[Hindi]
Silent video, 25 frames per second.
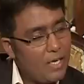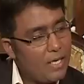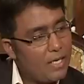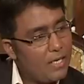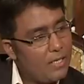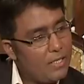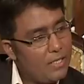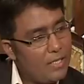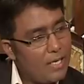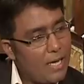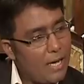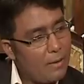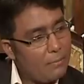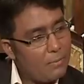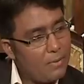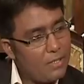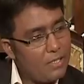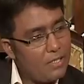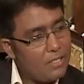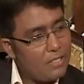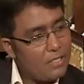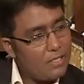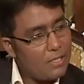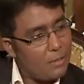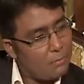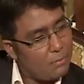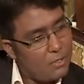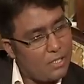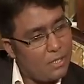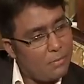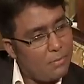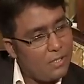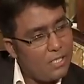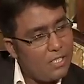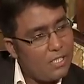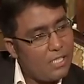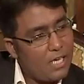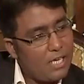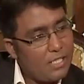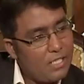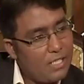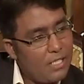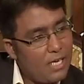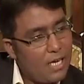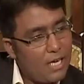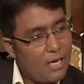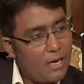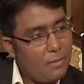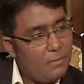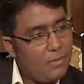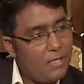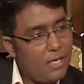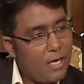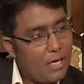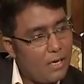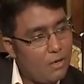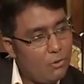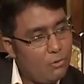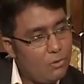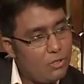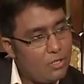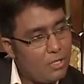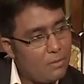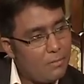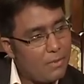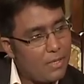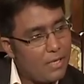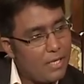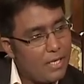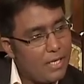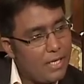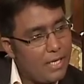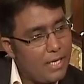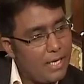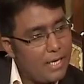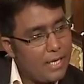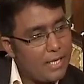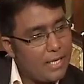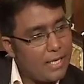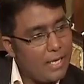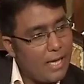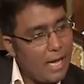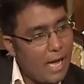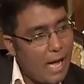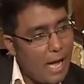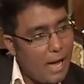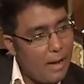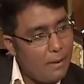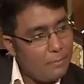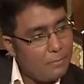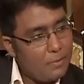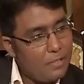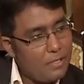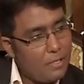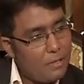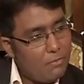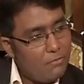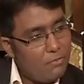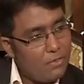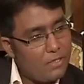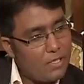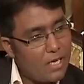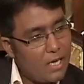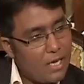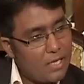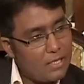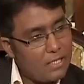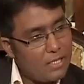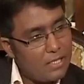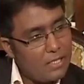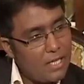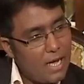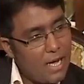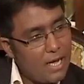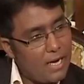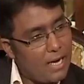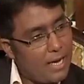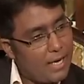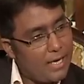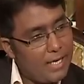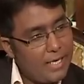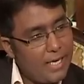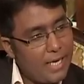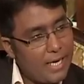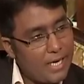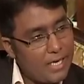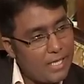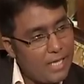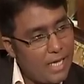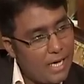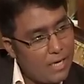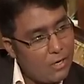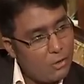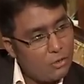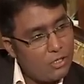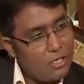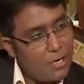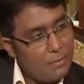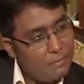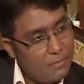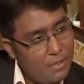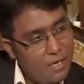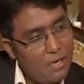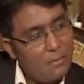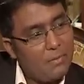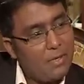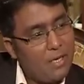लेकिन ये आपकी सबसे बड़ी सियासी नाकामी ना कहूँ इसे मैं क्यों कि आप जब वजारत दाखिला के ठेकेदार और चैंपियन